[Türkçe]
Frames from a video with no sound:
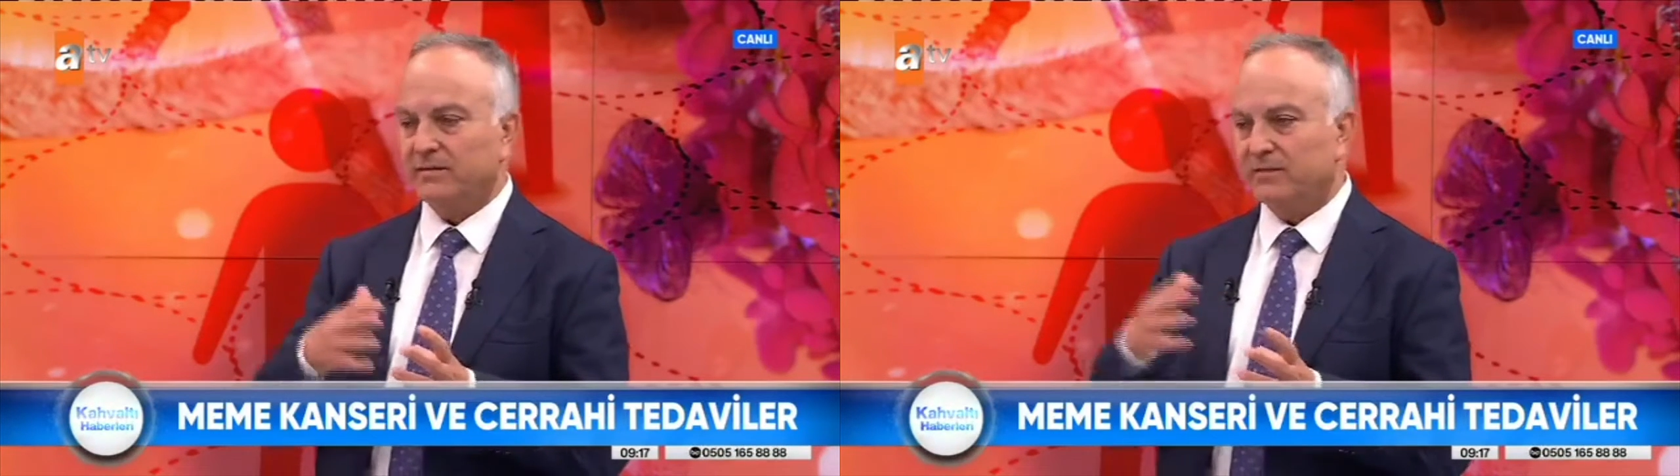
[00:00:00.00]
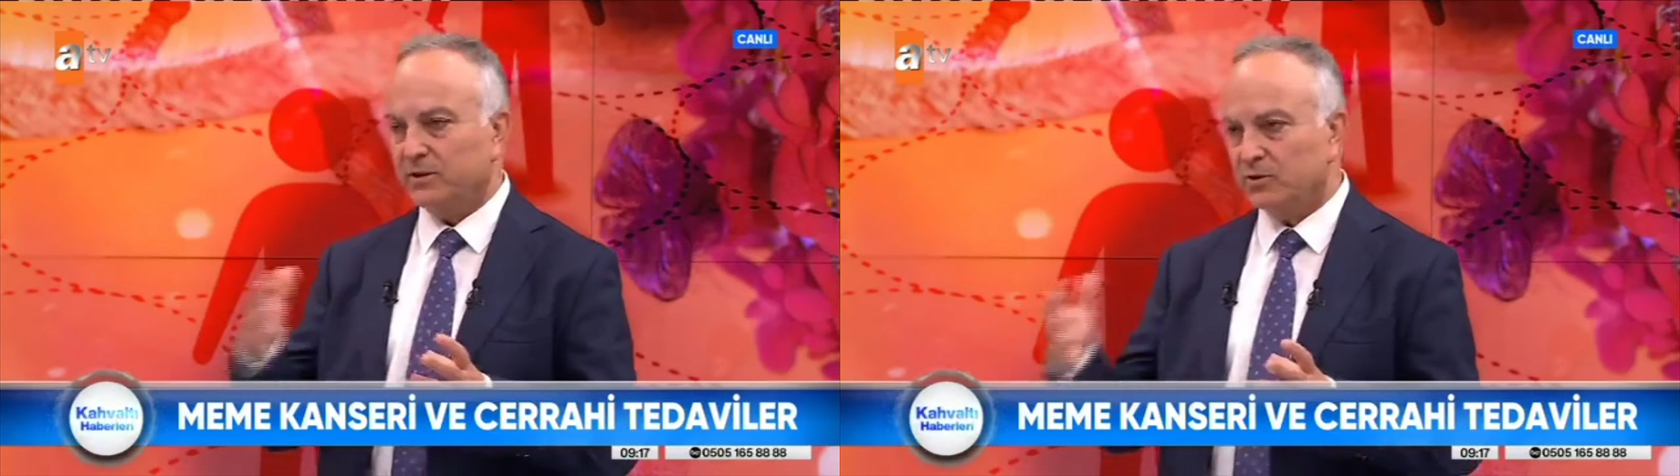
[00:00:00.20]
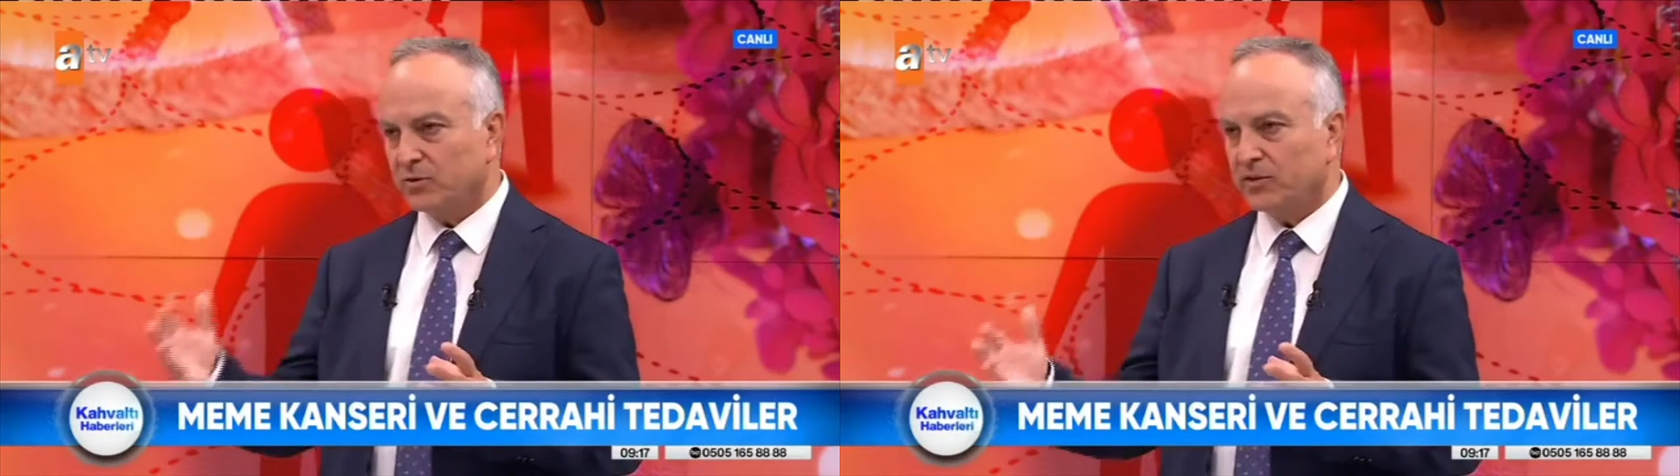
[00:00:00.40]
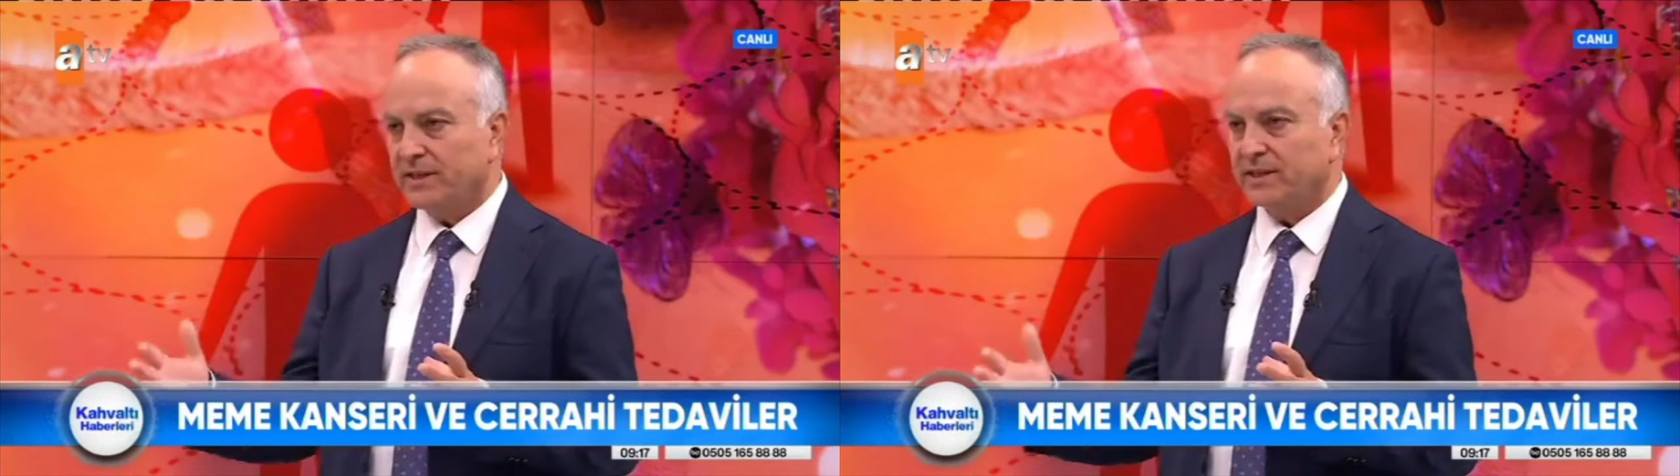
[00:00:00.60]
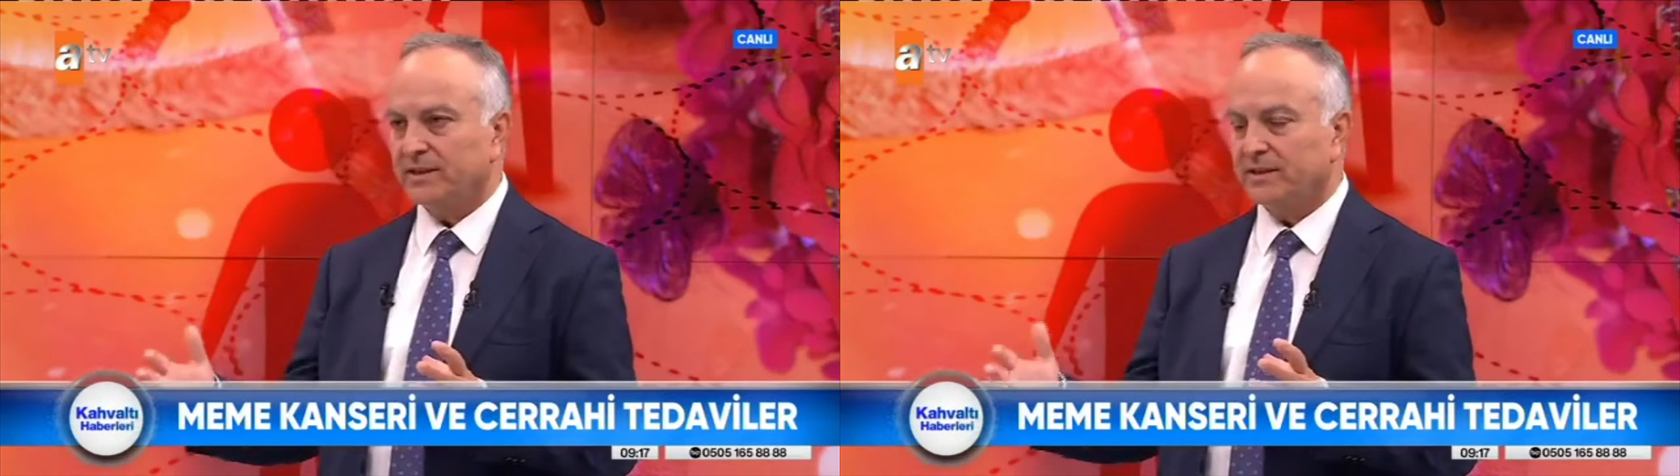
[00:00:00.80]
ve
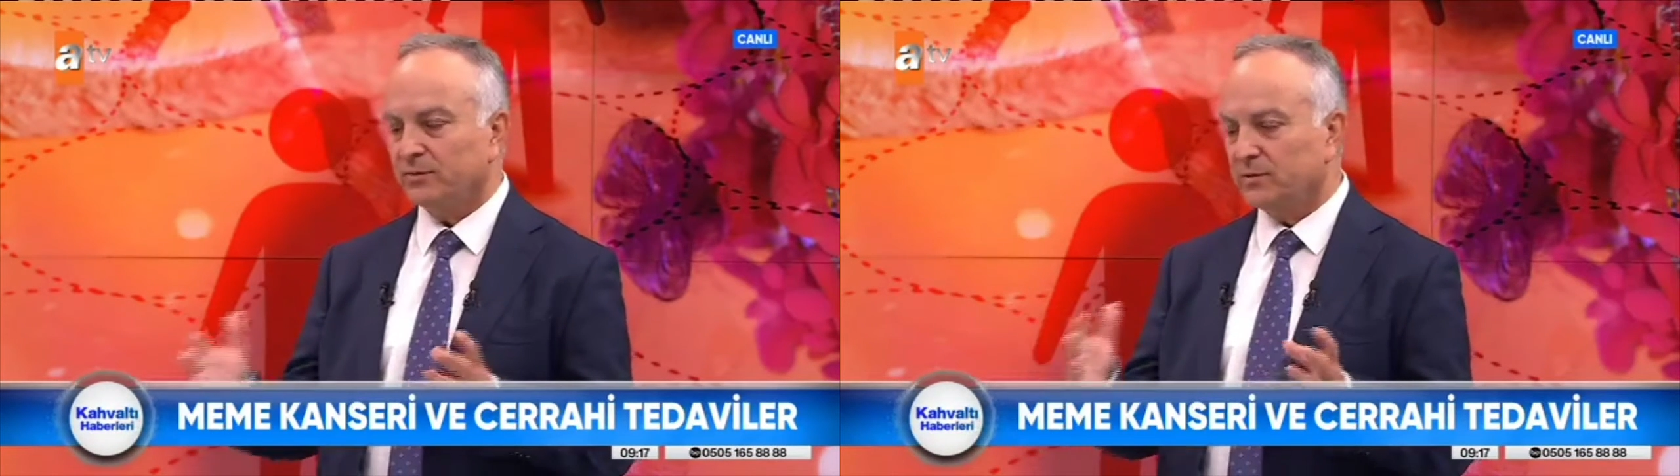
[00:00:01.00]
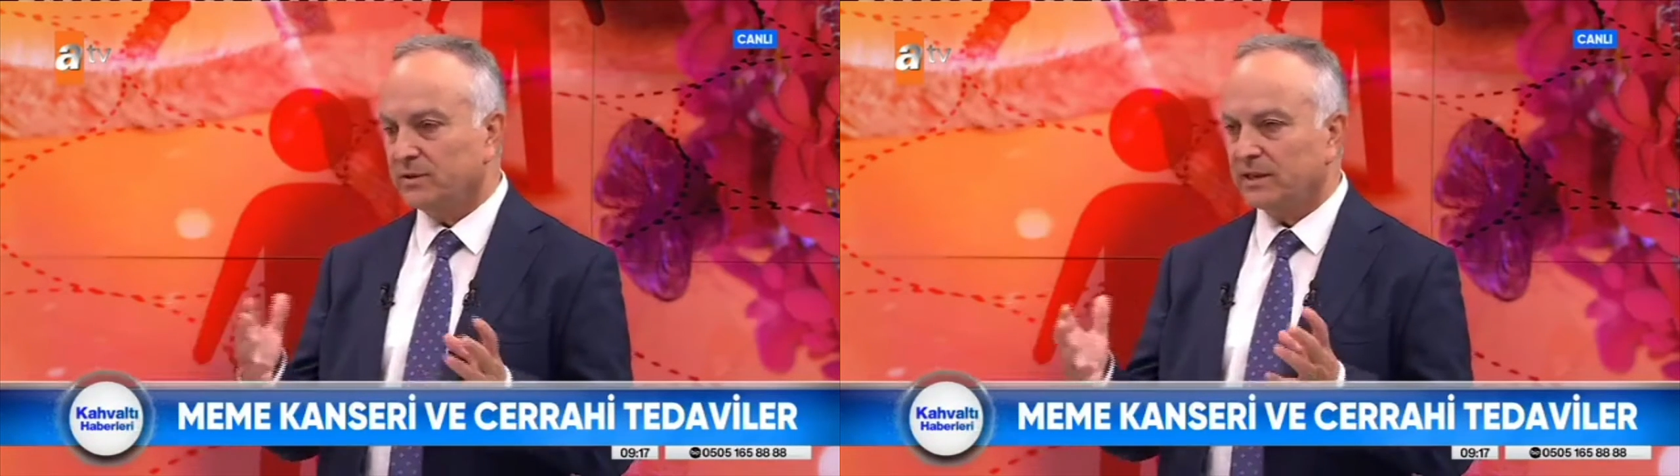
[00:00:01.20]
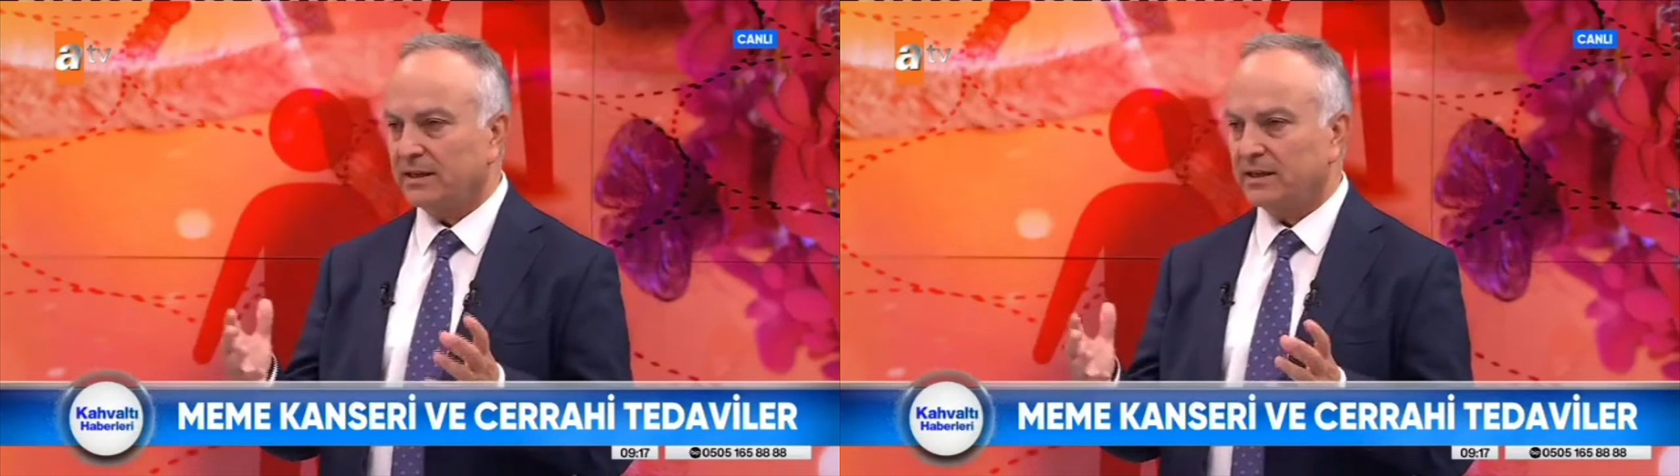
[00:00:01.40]
sonraki e,